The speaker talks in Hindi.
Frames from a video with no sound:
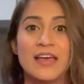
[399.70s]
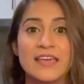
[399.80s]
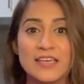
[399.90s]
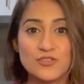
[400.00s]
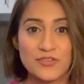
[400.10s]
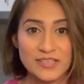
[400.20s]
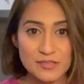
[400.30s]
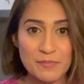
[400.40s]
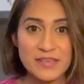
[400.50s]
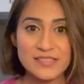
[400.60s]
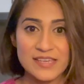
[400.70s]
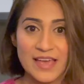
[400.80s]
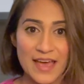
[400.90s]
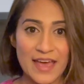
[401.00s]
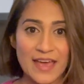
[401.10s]
ये जो रेसिपी इसकी
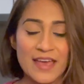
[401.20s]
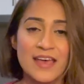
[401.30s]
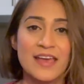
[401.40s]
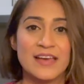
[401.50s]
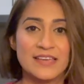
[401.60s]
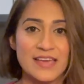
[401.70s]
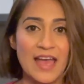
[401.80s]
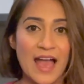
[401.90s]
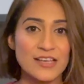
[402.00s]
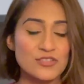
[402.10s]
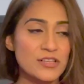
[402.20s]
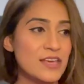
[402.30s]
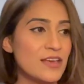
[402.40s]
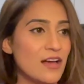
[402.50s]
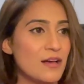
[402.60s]
है ये
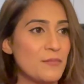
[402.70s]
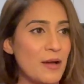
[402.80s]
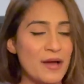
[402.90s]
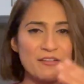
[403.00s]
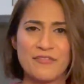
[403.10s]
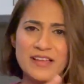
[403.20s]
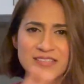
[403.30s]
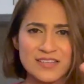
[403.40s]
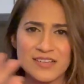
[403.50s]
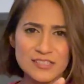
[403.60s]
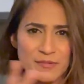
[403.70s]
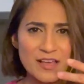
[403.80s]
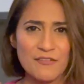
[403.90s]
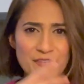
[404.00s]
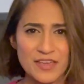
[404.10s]
एक्चुअली um, हमारे फ्रेंड सर्कल्स में
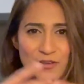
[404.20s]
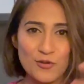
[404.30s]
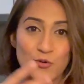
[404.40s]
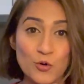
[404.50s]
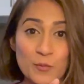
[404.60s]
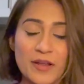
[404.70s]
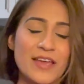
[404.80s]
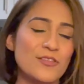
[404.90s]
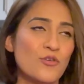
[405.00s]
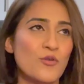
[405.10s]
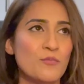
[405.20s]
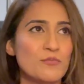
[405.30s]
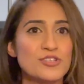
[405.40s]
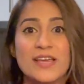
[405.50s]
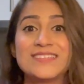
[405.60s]
काफी यू नो घूम रही है तो
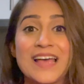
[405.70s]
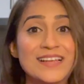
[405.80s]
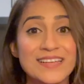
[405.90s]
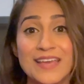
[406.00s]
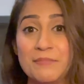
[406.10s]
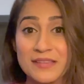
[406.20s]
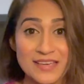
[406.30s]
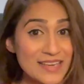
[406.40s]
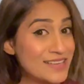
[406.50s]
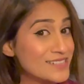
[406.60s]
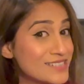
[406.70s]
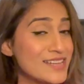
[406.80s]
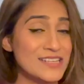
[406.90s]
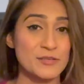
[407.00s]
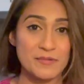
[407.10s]
मुझे एग्जैक्टली exactly नहीं पता ये
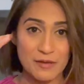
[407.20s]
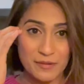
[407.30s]
किसकी रेसिपी है